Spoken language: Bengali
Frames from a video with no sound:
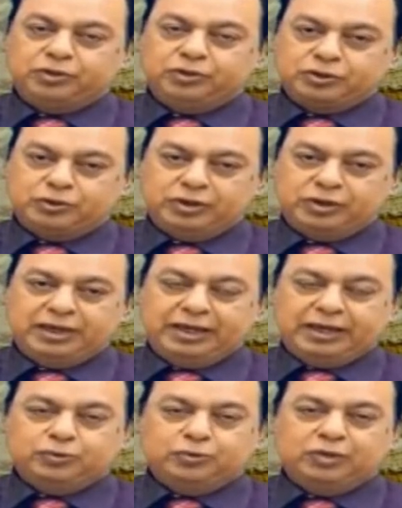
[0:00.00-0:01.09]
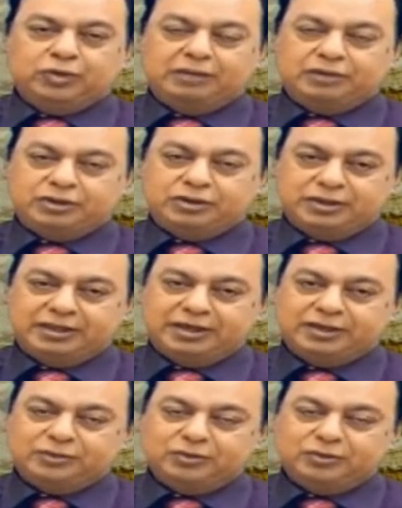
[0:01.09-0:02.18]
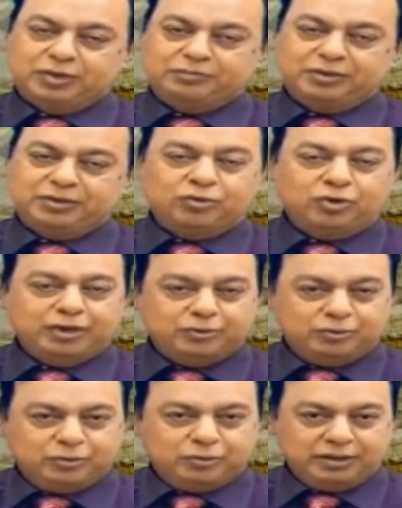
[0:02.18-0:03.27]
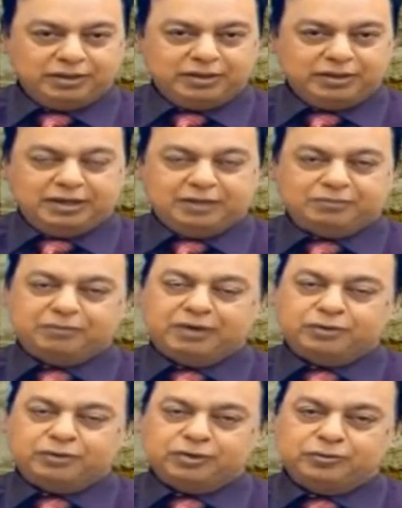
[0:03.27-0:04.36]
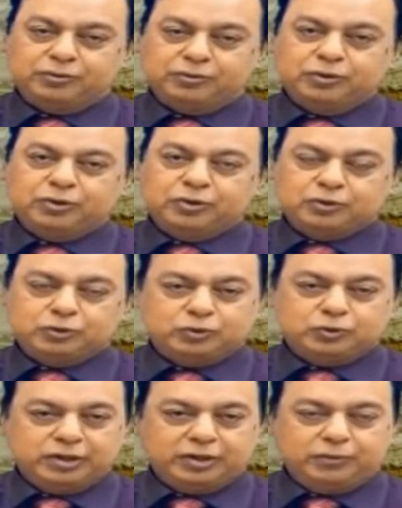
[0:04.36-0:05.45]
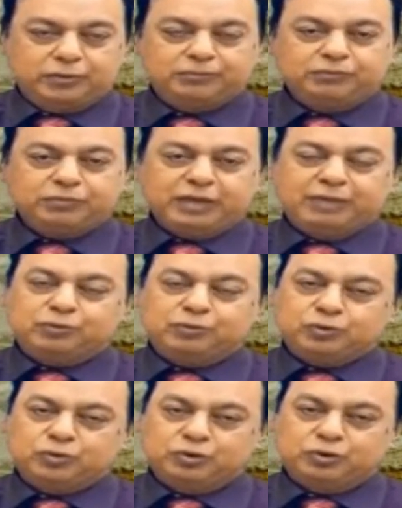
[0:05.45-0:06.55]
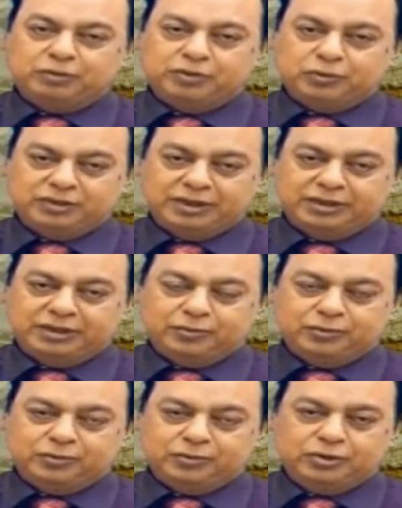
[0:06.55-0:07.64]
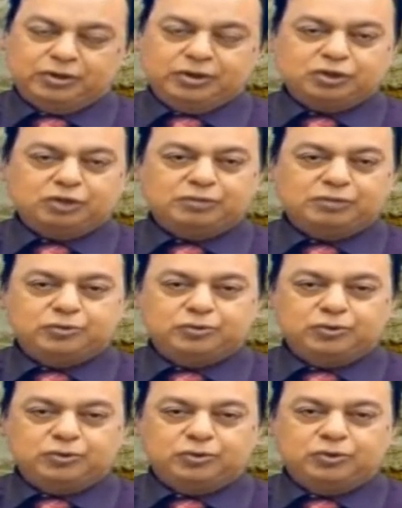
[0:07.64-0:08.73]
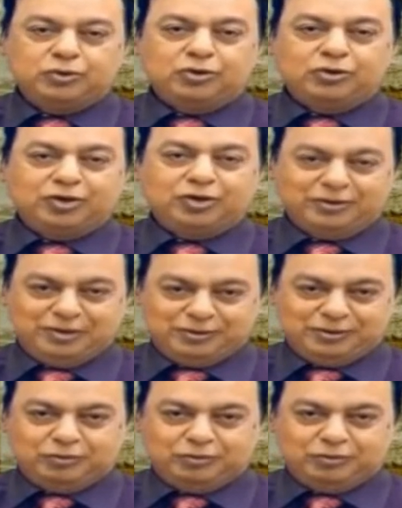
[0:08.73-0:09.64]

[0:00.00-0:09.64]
প্রিয় দর্শক এতক্ষণ আমাদের সাথে থাকার জন্য আপনাদের অনেক ধন্যবাদ আপনারা ভালো থাকুন সুস্থ থাকুন এবং সুন্দরভাবে রোজা আদায় করুন সবার জন্য রইল অনেক অনেক